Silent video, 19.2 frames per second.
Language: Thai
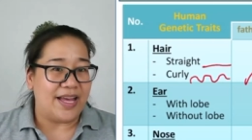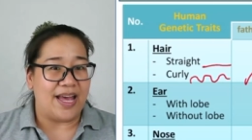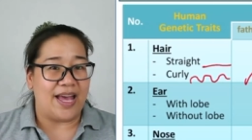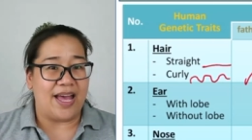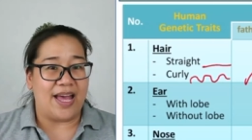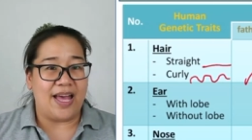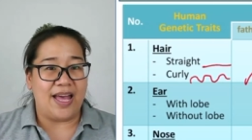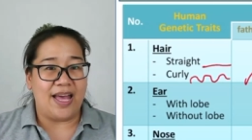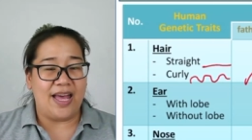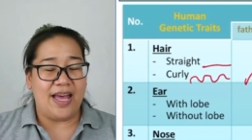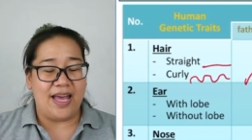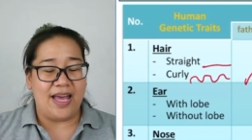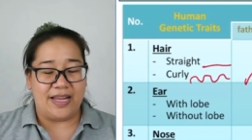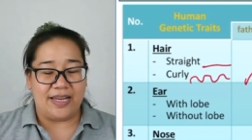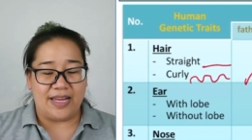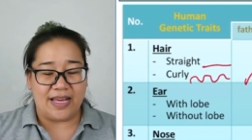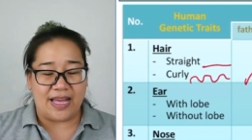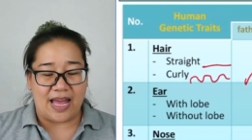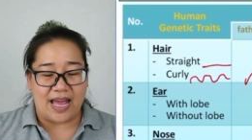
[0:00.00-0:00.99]
อ่า
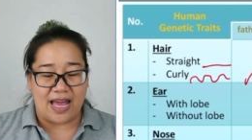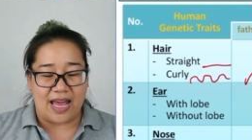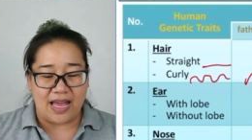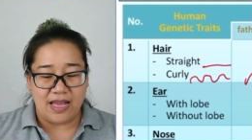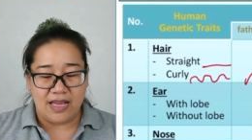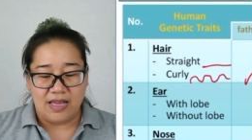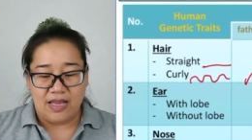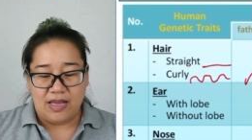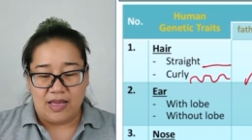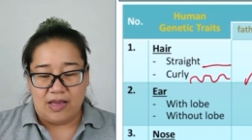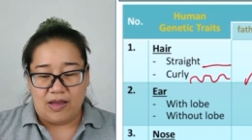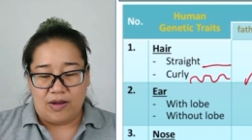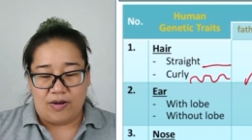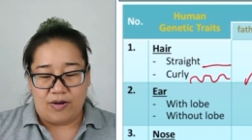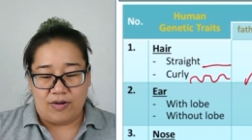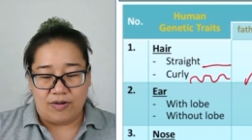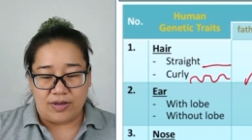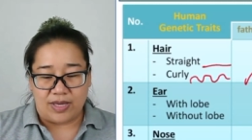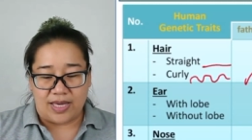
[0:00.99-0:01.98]
นะคะ
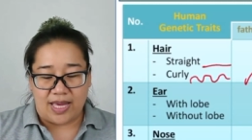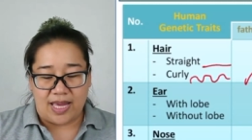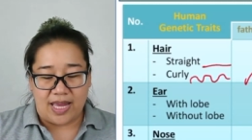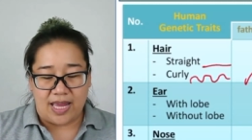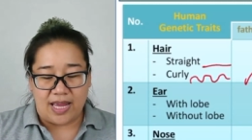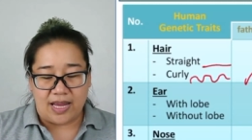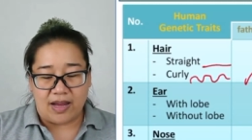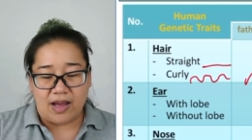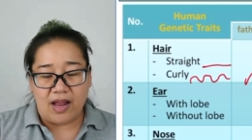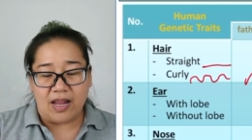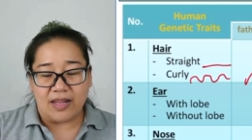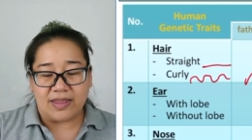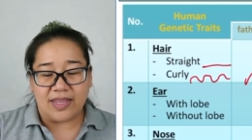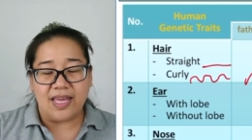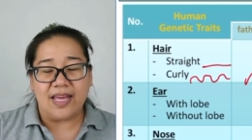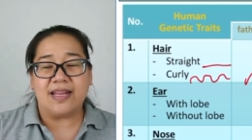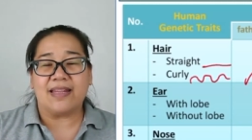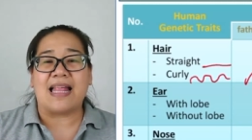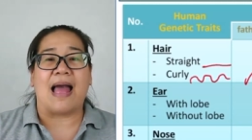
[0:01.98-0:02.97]
โอเค ก็
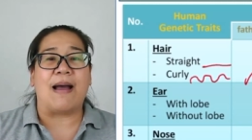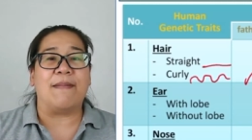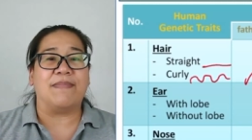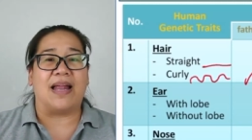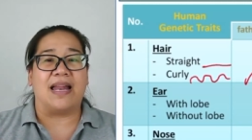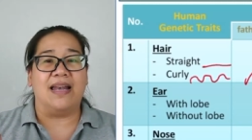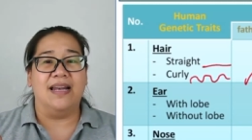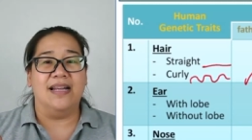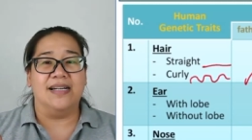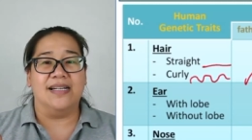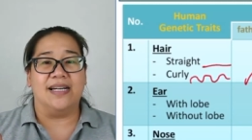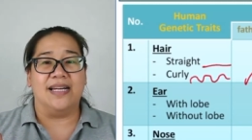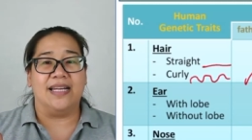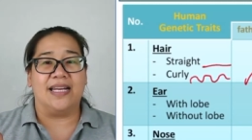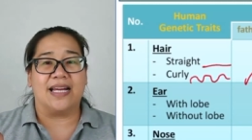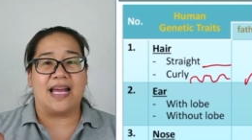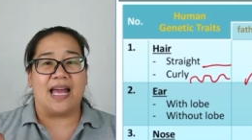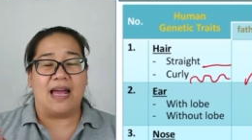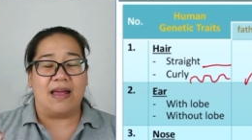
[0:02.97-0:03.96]
ติ๊กตามนั้นเลย
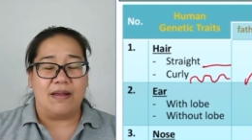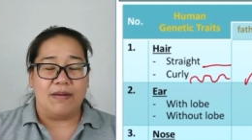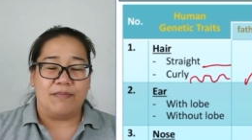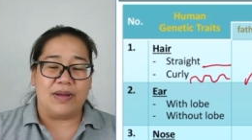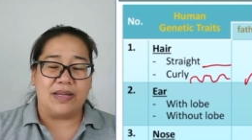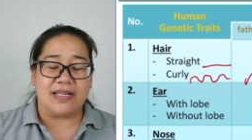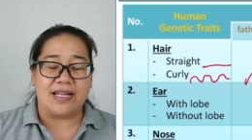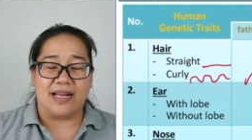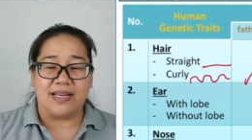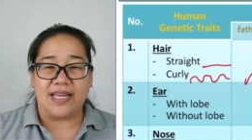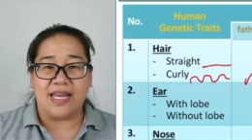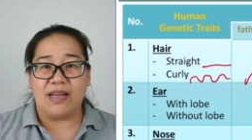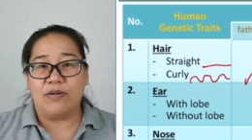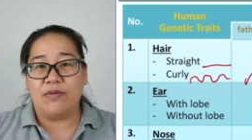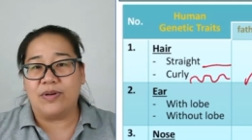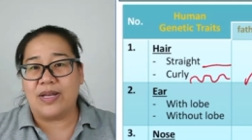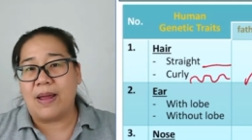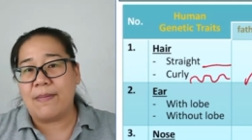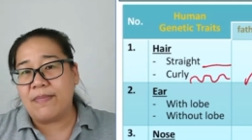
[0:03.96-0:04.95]
นะคะ ไปสังเกต
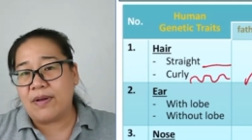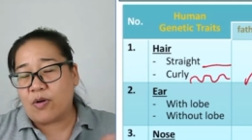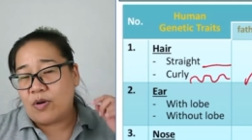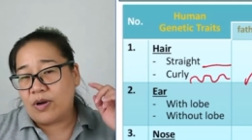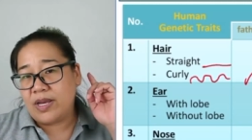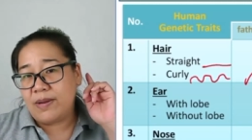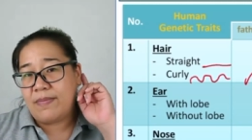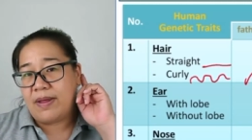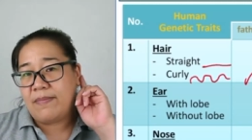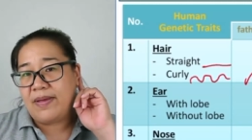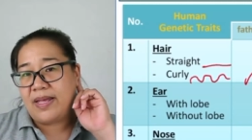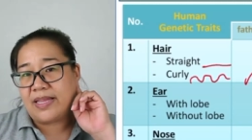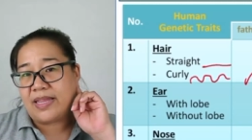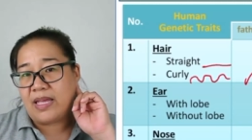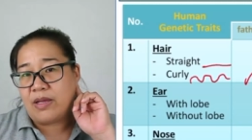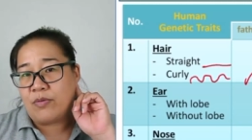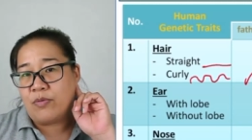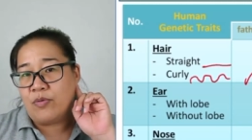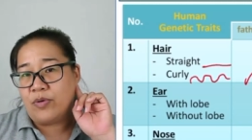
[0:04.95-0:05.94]
ดู ถ้าคนที่ไม่มี
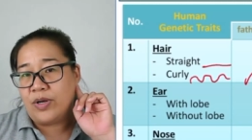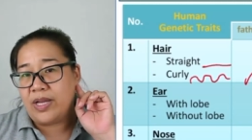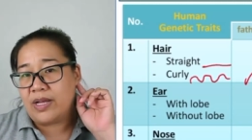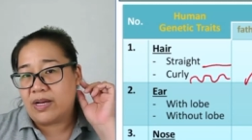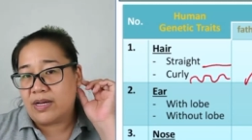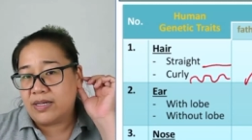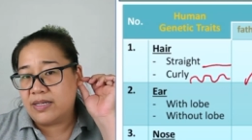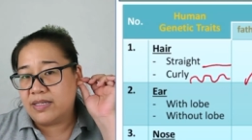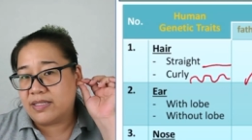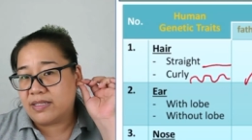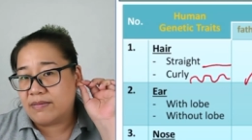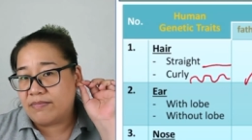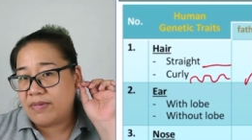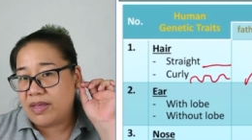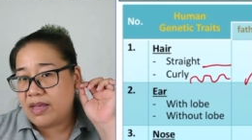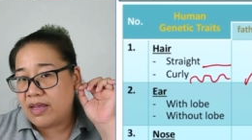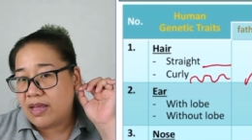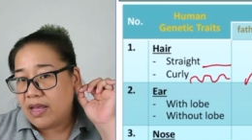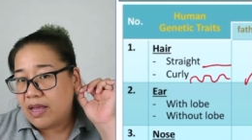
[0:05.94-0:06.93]
ติ่งหูนี่ก็คือจะ
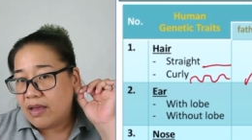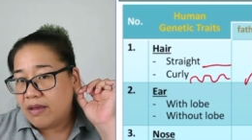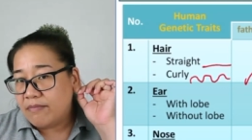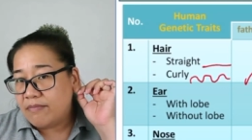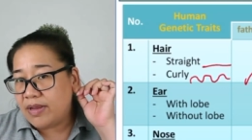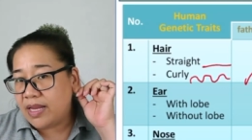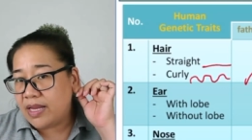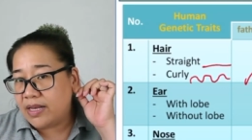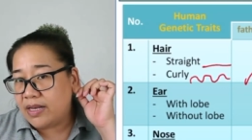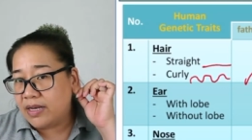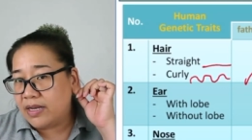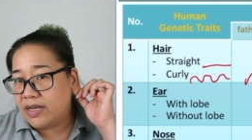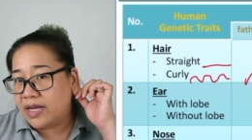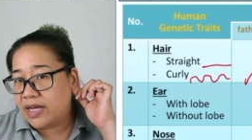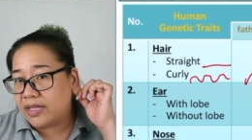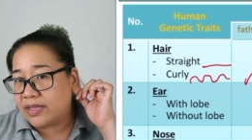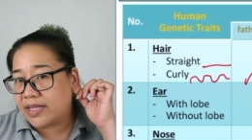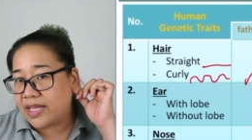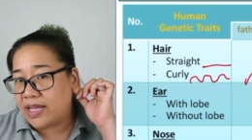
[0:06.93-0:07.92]
มีมีเนื้
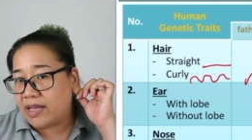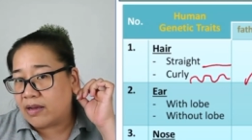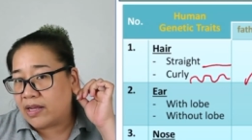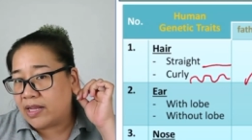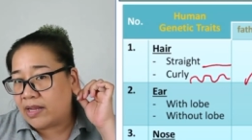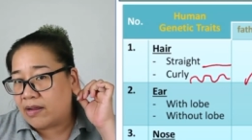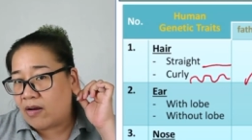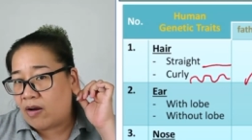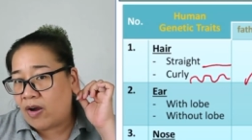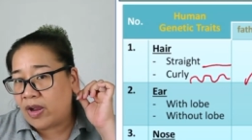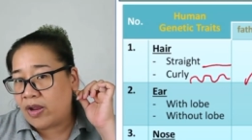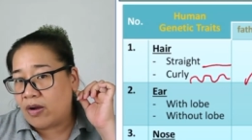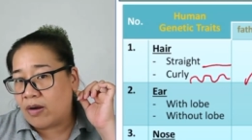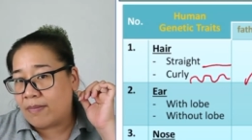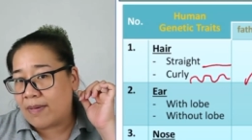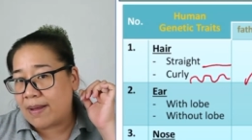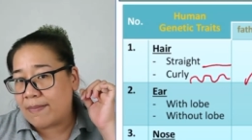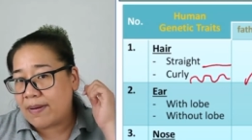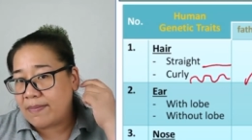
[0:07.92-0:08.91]
อติ่งห้อยอ
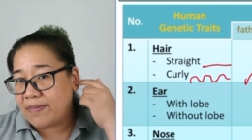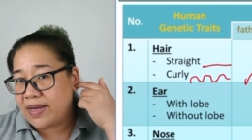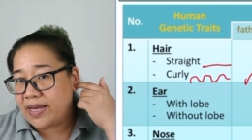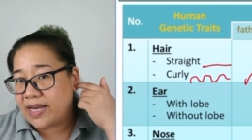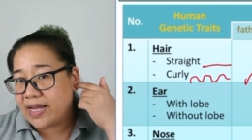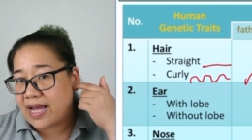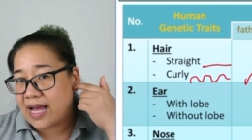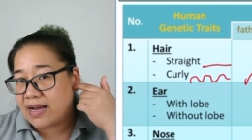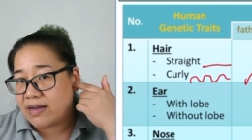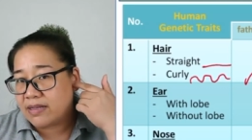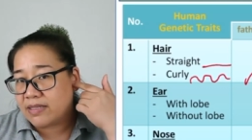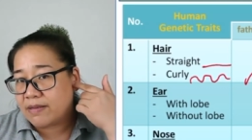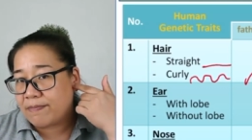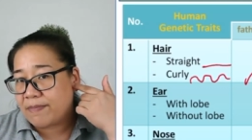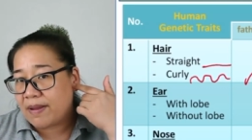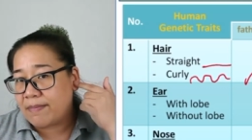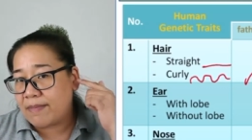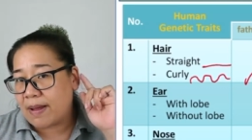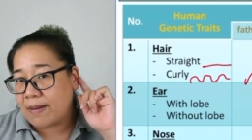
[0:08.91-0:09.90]
อกมาแบบนี้นะคะ ก็จะ
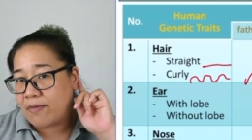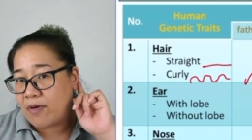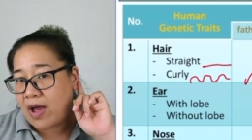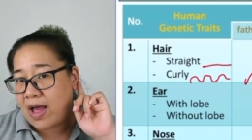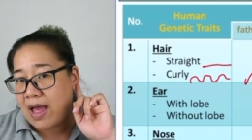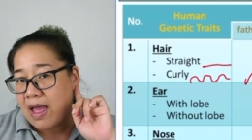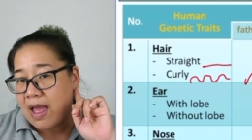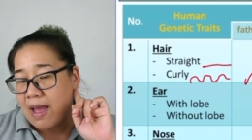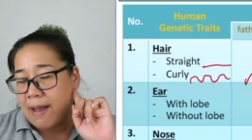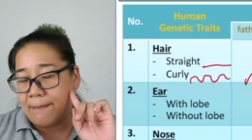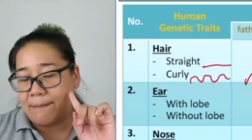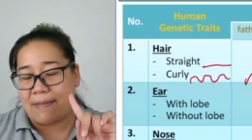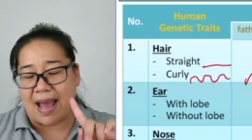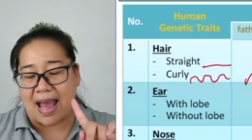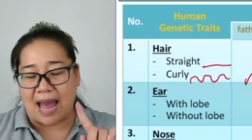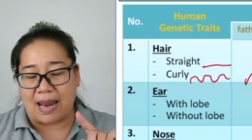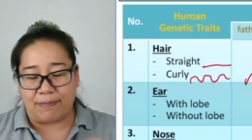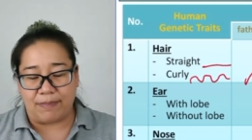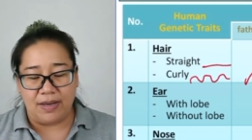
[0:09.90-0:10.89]
เป็นแบบว่า
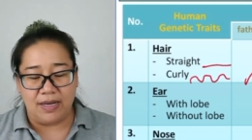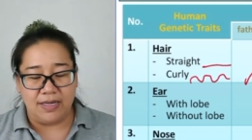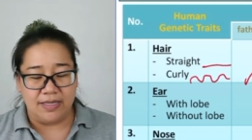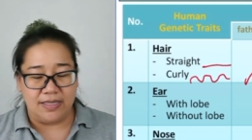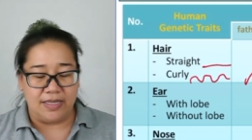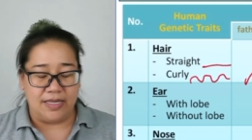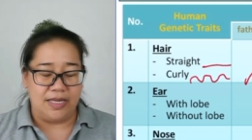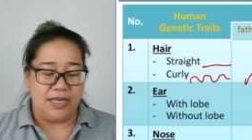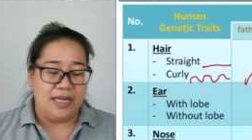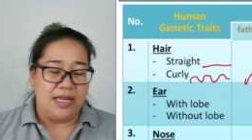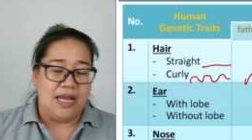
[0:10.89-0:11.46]
ปาดไปเลย